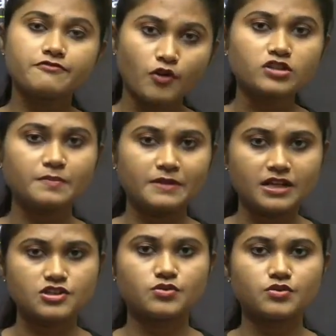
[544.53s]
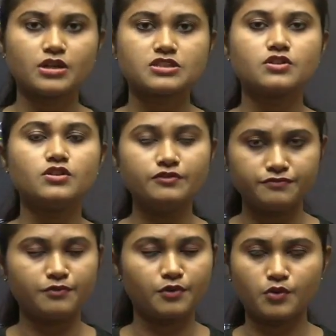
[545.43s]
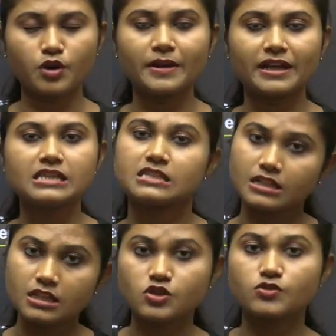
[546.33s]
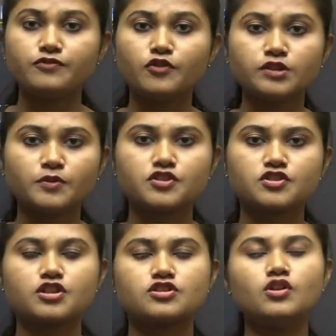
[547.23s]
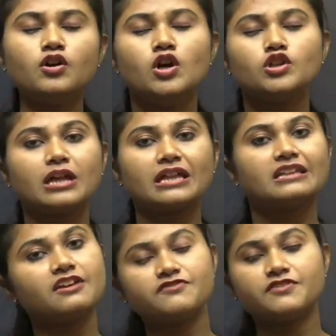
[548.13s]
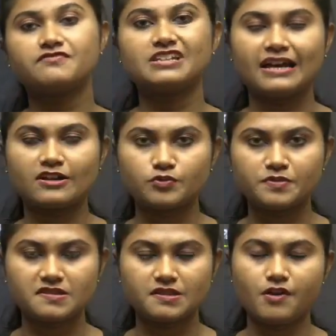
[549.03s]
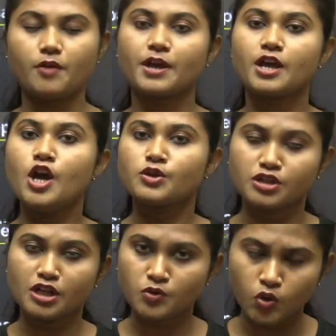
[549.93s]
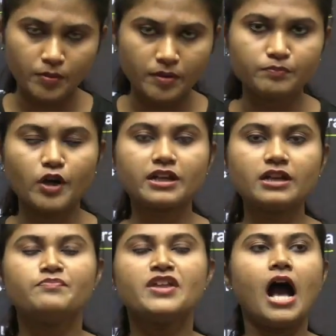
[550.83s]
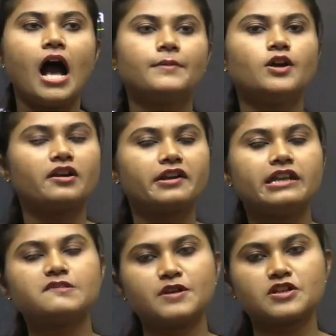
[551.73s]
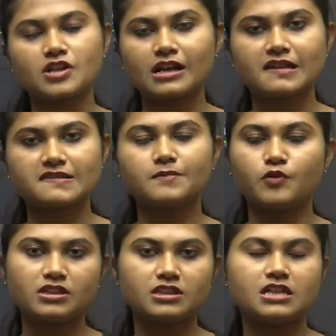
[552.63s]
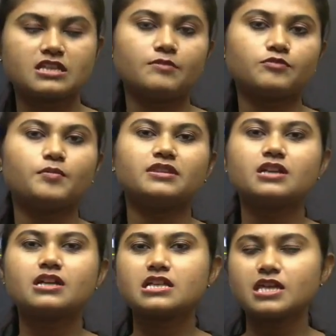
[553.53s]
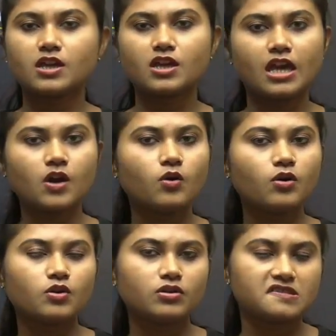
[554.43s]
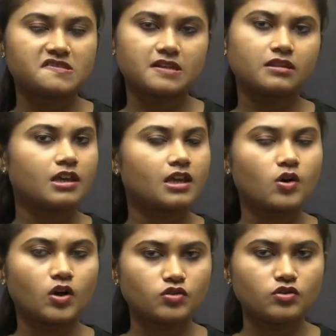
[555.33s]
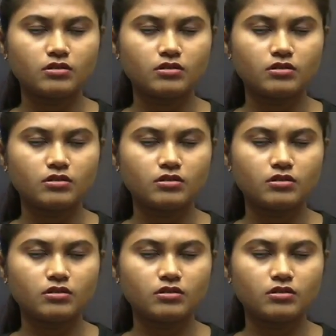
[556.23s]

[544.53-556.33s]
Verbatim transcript: ফোর্থ প্লেয়ার যেহেতু ওরা ছিল কোনো মেডেল জিতেনি যেহেতু ফোর্থ পজিশনে ছিল তো তাদেরকে ফিফটি ল্যাক রুপিস দেওয়া হবে তো এটা খুব ইম্পর্টেন্ট আমি অলরেডি স্পেশাল ক্লাসে বলে দিয়েছিলাম তোমাদেরকে যে কে কোন কোন স্টেট থেকে কত